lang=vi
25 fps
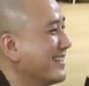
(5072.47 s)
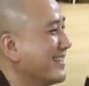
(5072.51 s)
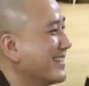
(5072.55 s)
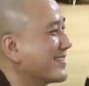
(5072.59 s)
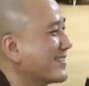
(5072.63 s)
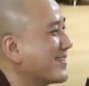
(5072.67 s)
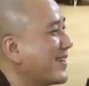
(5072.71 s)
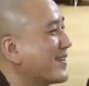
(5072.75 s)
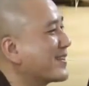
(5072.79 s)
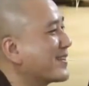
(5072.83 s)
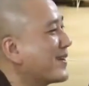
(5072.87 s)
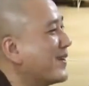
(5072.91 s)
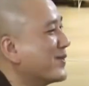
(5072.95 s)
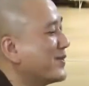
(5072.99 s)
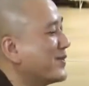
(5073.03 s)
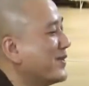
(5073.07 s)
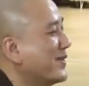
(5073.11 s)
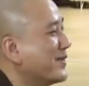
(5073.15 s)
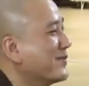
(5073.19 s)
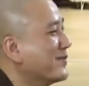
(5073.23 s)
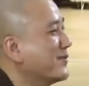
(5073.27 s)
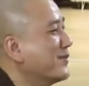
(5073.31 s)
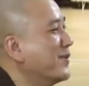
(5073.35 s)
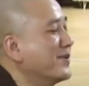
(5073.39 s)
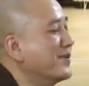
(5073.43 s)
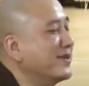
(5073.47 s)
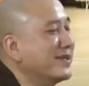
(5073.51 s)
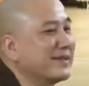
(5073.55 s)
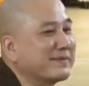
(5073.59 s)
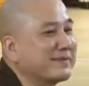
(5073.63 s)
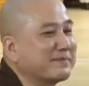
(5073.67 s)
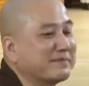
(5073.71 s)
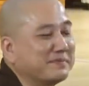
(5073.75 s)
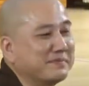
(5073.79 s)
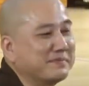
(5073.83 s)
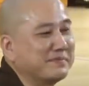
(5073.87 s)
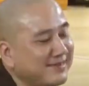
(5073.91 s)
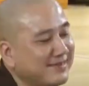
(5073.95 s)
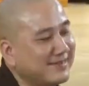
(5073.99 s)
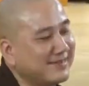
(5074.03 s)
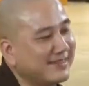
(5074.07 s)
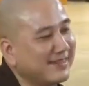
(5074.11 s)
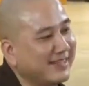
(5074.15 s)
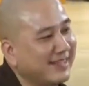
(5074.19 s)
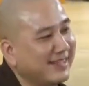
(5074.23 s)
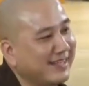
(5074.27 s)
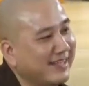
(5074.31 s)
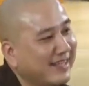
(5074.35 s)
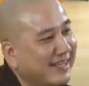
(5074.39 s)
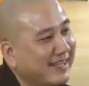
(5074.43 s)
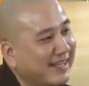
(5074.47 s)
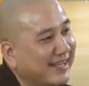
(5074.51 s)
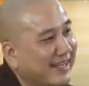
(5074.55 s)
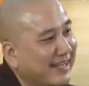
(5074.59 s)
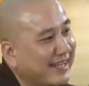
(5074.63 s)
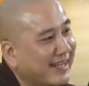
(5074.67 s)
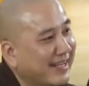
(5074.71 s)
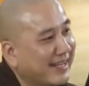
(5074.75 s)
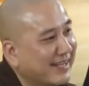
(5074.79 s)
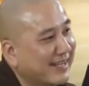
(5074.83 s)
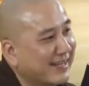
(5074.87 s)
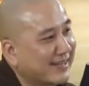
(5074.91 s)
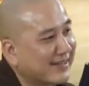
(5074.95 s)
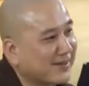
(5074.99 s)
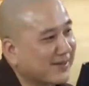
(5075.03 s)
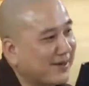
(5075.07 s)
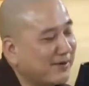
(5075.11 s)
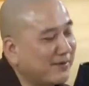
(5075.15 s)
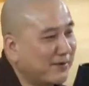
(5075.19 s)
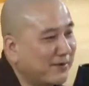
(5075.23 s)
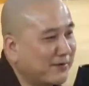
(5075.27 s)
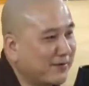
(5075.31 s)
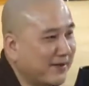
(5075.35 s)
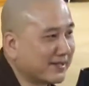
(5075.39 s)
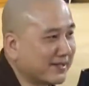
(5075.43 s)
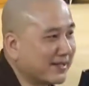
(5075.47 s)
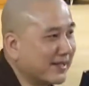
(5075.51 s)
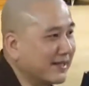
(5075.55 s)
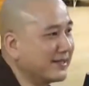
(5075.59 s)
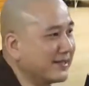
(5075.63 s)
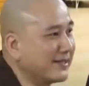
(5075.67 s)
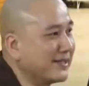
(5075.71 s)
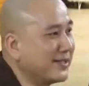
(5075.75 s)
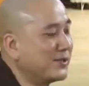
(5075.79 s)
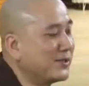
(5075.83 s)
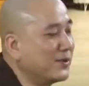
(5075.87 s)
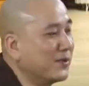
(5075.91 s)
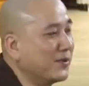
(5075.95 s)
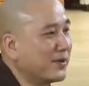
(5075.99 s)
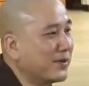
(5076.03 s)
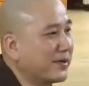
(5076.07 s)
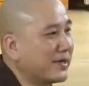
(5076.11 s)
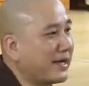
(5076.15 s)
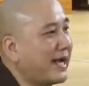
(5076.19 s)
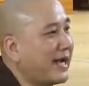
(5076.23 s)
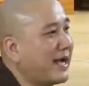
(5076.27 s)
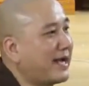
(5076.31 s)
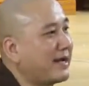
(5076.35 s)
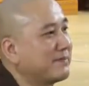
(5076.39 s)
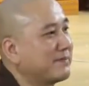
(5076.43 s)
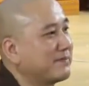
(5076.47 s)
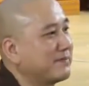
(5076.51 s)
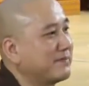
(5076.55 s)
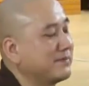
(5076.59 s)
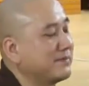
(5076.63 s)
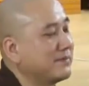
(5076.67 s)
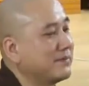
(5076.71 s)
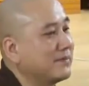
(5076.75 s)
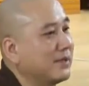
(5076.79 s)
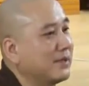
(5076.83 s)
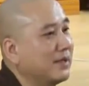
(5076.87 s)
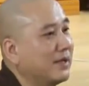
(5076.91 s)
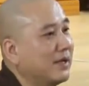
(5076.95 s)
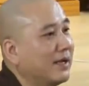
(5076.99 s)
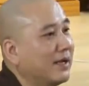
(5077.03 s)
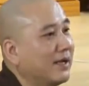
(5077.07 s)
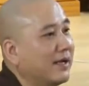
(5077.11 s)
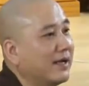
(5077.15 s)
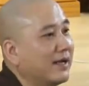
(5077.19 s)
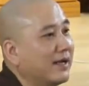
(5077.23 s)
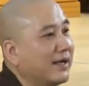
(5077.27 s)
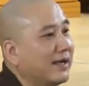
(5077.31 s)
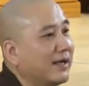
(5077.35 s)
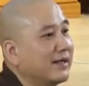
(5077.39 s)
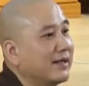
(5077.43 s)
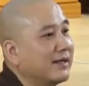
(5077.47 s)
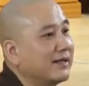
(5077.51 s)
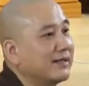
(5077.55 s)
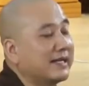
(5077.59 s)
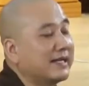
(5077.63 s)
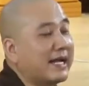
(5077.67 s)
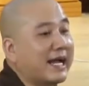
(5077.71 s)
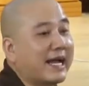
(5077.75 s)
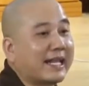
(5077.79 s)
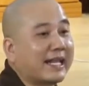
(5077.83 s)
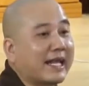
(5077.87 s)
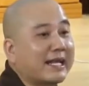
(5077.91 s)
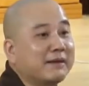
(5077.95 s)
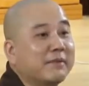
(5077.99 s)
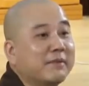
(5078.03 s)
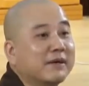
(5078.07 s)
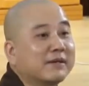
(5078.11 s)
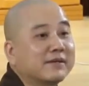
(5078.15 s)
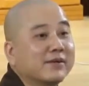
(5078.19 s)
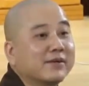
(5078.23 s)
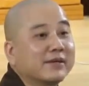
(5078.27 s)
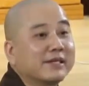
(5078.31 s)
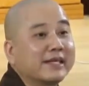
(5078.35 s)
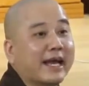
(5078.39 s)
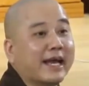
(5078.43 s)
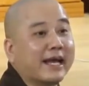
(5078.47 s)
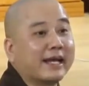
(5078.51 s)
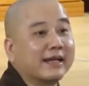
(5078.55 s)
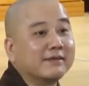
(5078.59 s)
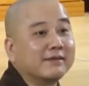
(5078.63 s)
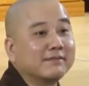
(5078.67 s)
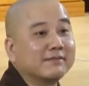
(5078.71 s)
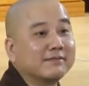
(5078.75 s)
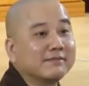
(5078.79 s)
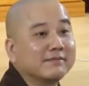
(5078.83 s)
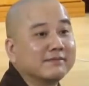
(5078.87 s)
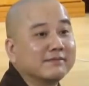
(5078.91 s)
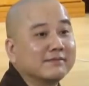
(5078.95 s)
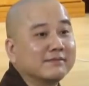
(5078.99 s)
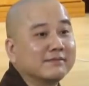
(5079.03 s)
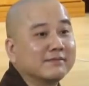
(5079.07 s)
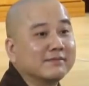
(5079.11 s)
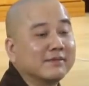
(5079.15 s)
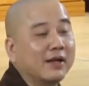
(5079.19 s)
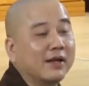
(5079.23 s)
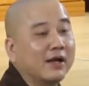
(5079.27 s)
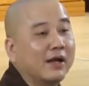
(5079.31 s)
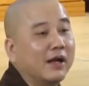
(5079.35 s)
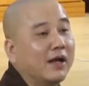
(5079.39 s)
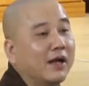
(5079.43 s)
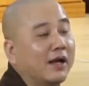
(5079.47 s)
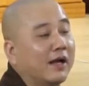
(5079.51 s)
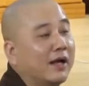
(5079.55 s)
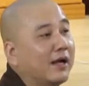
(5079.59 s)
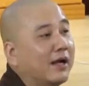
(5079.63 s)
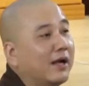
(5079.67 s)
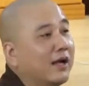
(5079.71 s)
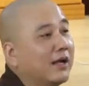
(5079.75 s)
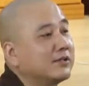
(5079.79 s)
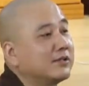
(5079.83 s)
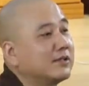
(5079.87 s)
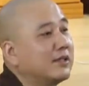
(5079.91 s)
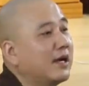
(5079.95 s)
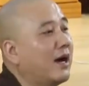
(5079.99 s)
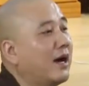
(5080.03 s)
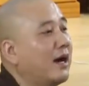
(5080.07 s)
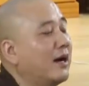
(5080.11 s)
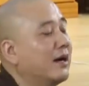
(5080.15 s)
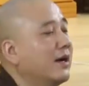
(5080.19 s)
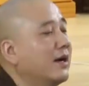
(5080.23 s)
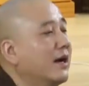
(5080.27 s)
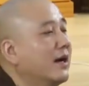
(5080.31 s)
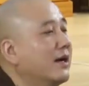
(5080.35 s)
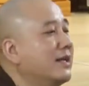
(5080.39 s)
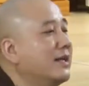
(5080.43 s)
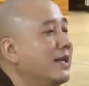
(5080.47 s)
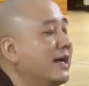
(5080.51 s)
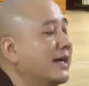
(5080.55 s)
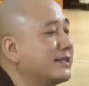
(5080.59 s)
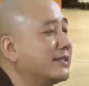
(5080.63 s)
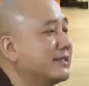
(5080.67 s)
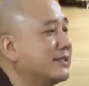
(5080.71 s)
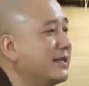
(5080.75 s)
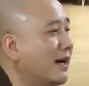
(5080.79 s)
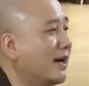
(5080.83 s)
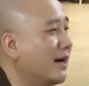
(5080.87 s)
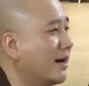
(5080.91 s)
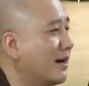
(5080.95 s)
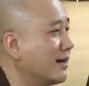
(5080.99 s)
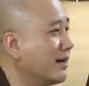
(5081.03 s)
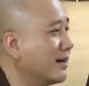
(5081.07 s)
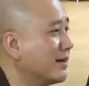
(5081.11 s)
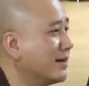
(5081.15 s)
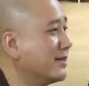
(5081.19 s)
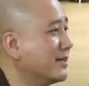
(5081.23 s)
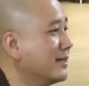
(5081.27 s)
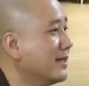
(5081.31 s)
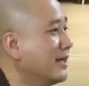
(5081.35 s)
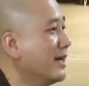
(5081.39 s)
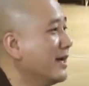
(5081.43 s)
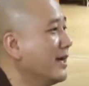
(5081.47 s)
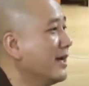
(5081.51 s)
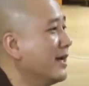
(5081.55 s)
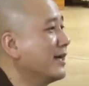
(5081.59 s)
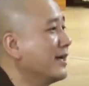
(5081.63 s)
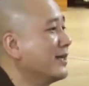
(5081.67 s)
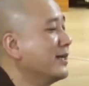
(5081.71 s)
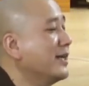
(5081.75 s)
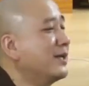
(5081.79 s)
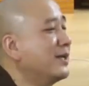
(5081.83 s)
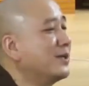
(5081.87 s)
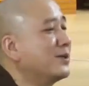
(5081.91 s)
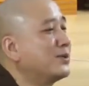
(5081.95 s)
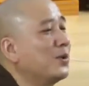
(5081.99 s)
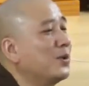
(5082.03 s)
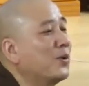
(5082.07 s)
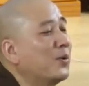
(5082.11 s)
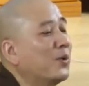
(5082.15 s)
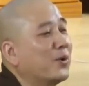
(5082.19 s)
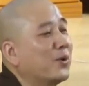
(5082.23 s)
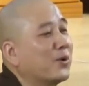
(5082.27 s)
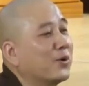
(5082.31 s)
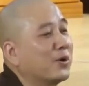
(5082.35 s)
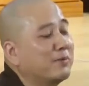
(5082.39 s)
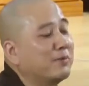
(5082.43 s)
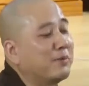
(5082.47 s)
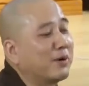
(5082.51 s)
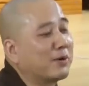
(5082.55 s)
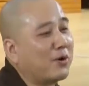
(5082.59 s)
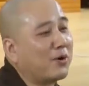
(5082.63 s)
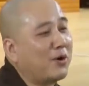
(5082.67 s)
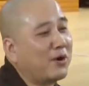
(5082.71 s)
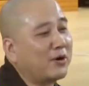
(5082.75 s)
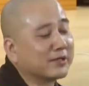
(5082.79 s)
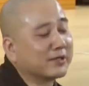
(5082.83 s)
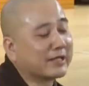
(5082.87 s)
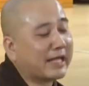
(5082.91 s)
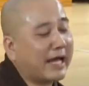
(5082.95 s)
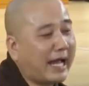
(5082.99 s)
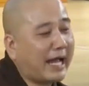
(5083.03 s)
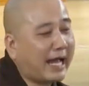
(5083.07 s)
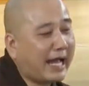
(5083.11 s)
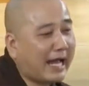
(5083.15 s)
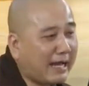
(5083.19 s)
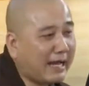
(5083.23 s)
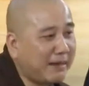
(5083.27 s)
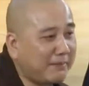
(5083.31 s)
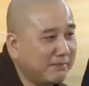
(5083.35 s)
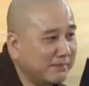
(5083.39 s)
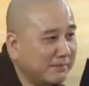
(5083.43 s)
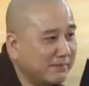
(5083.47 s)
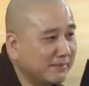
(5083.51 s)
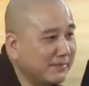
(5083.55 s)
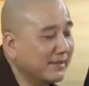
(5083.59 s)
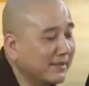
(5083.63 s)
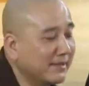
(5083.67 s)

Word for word: Có câu chuyện vui. Có một Phật tử đi chùa ra, Ra thấy mất đôi giày. Trời ơi là trời, đi chùa rồi bà còn tham.